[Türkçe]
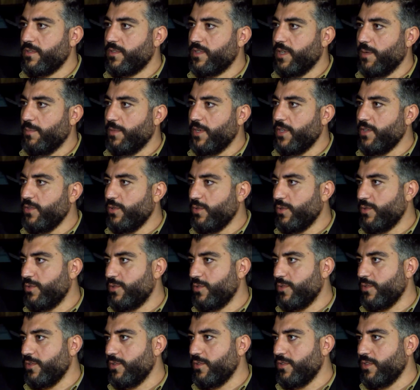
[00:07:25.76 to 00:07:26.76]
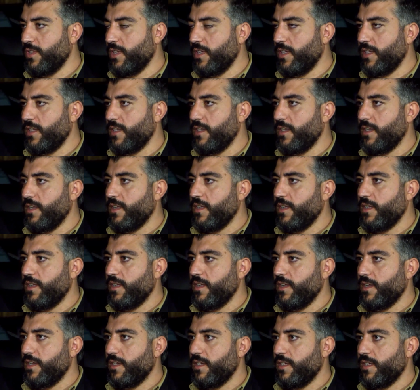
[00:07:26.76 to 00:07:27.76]
zaman yolculuğunda
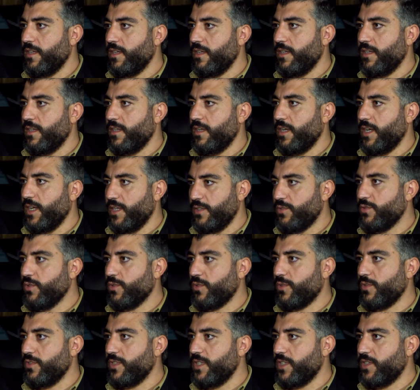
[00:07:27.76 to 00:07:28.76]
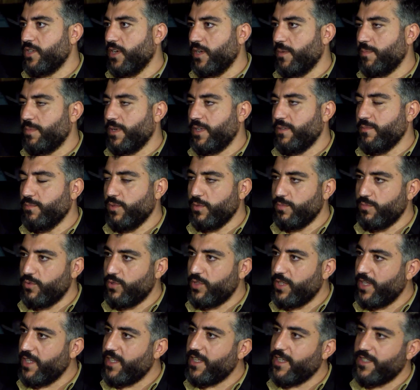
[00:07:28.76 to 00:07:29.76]
e, en çok göze çarpan, bu
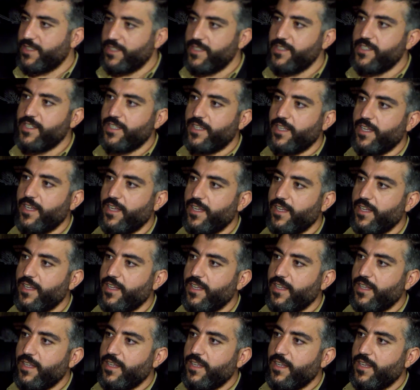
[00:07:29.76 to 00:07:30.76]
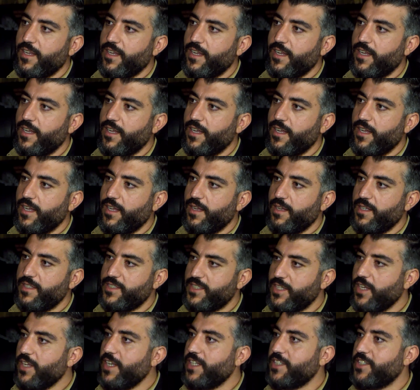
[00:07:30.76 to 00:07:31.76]
müzeyi gezince de e,
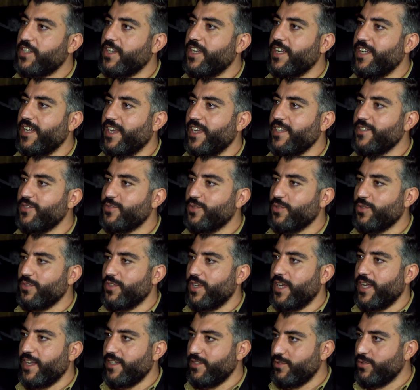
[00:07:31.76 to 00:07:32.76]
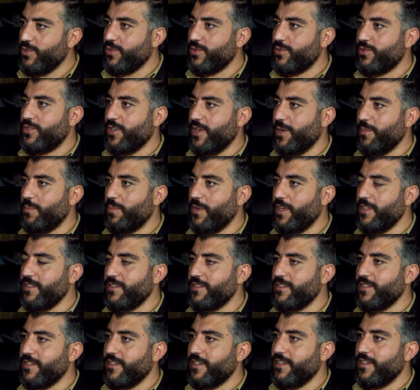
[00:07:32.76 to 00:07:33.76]
ziyaretçilere en çok en çok çarpan
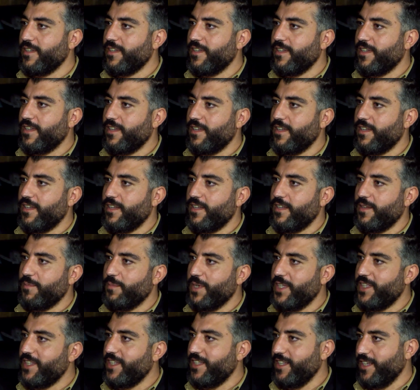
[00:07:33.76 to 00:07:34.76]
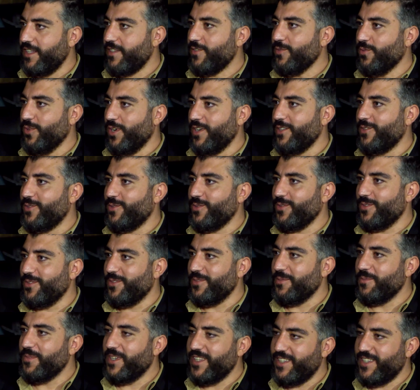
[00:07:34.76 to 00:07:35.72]
e, medeniyet Urartu evet.